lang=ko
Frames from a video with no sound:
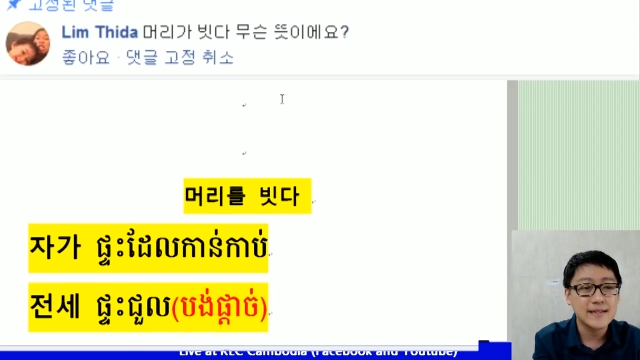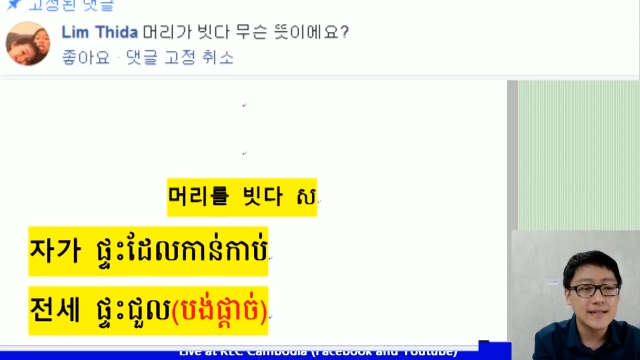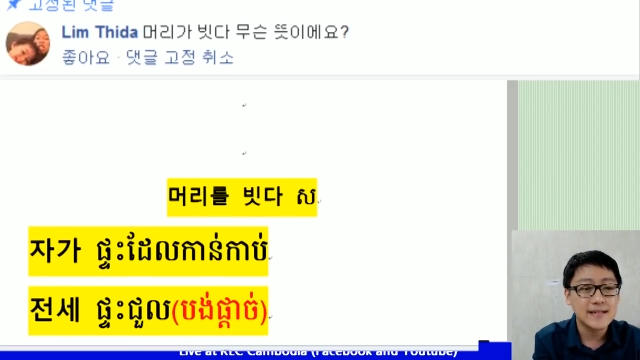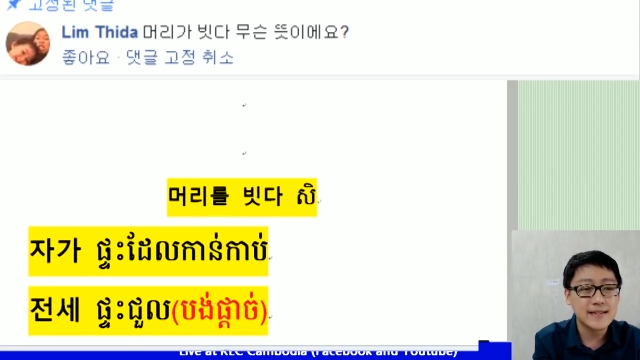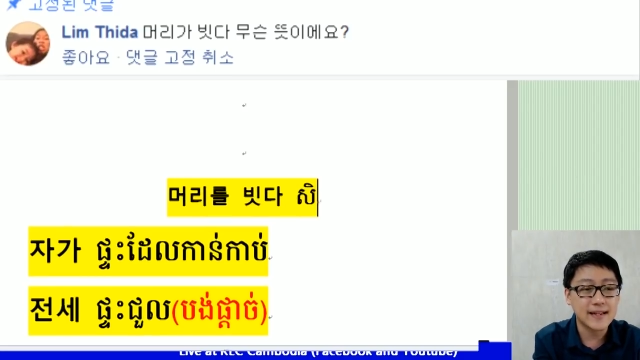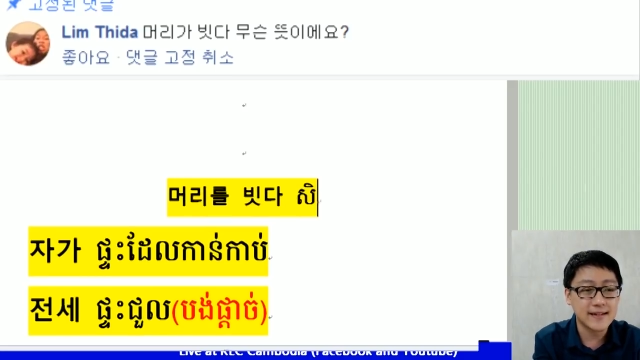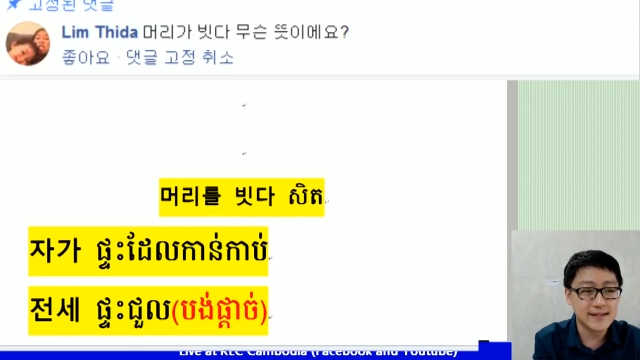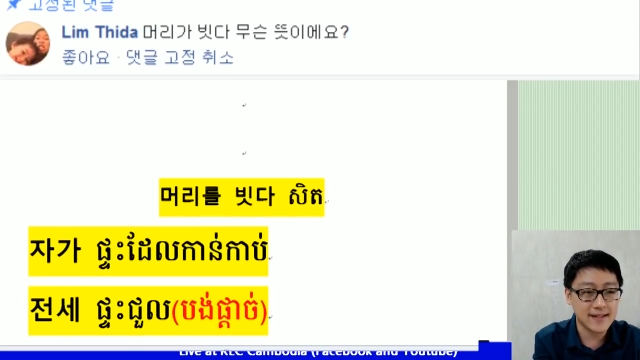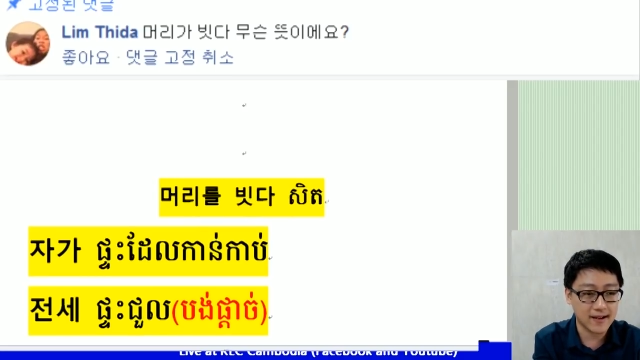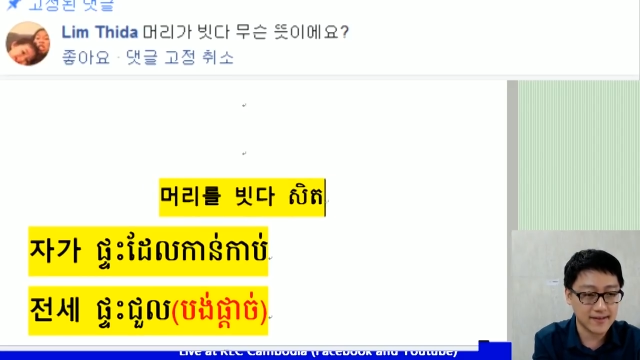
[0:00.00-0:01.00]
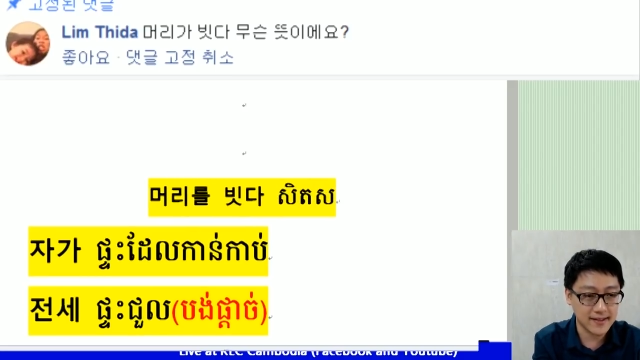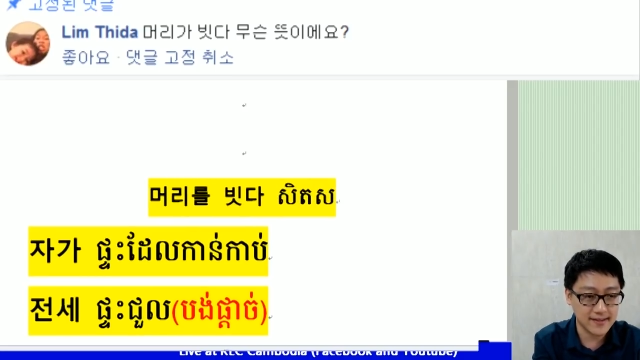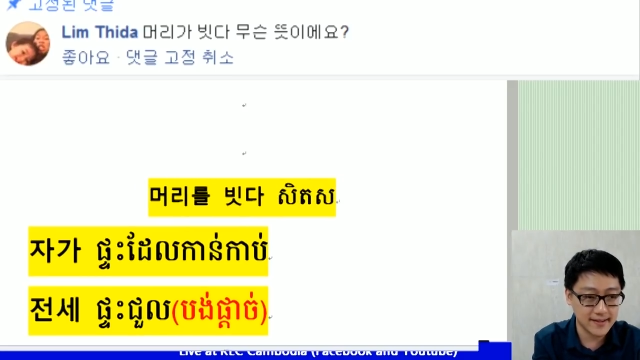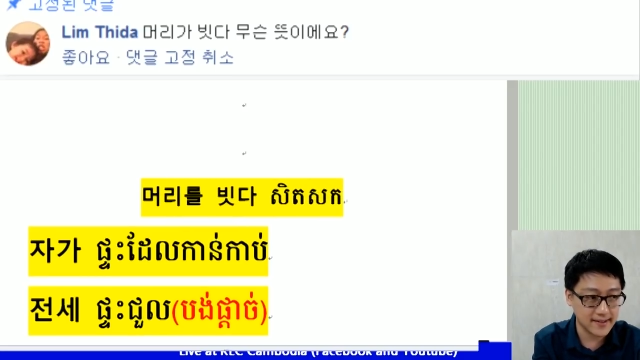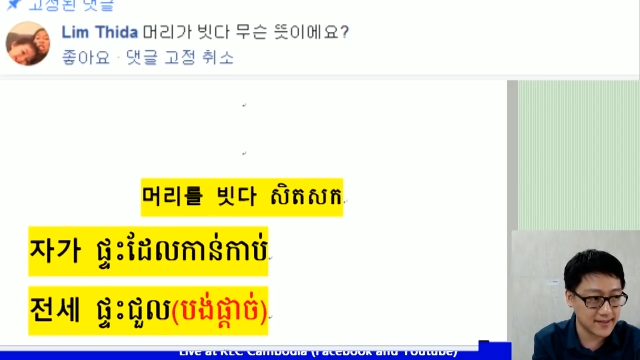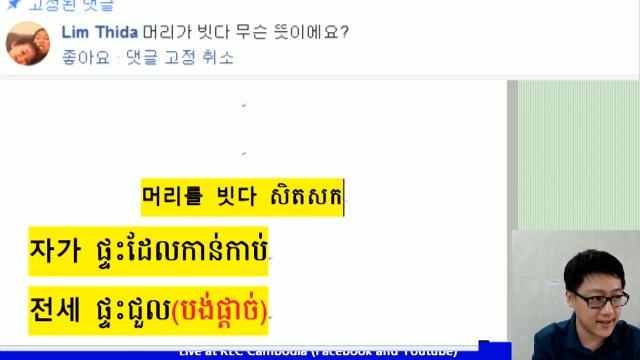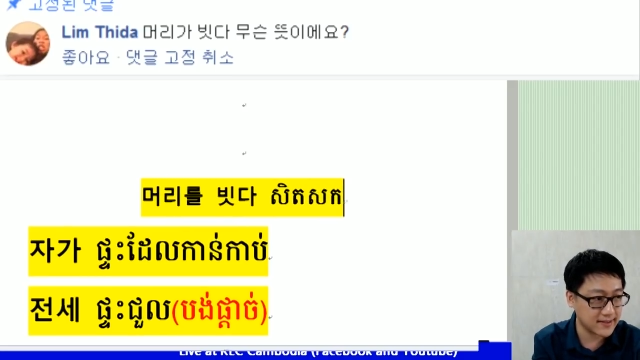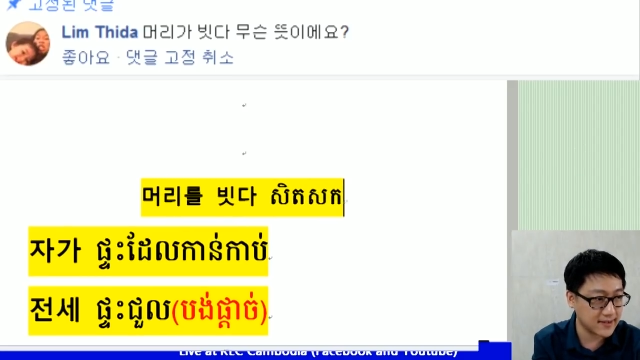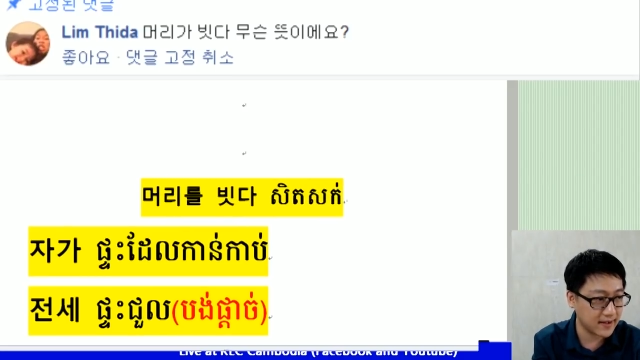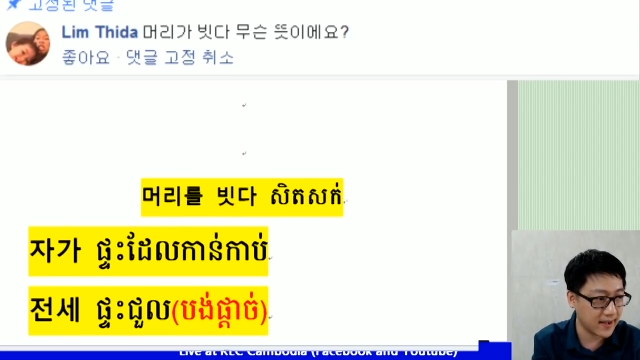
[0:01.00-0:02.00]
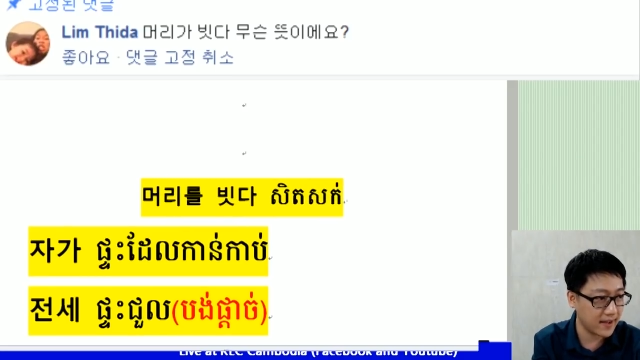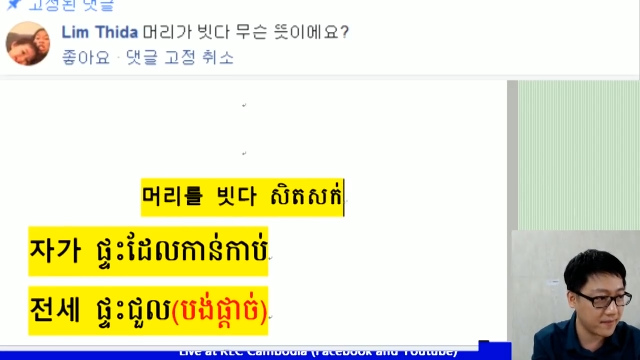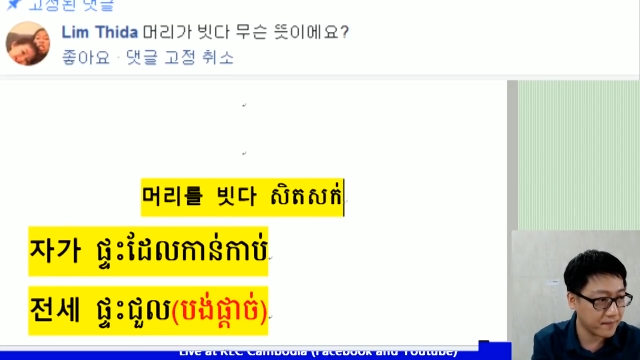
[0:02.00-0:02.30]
썼어 썼어 썼어 연정해.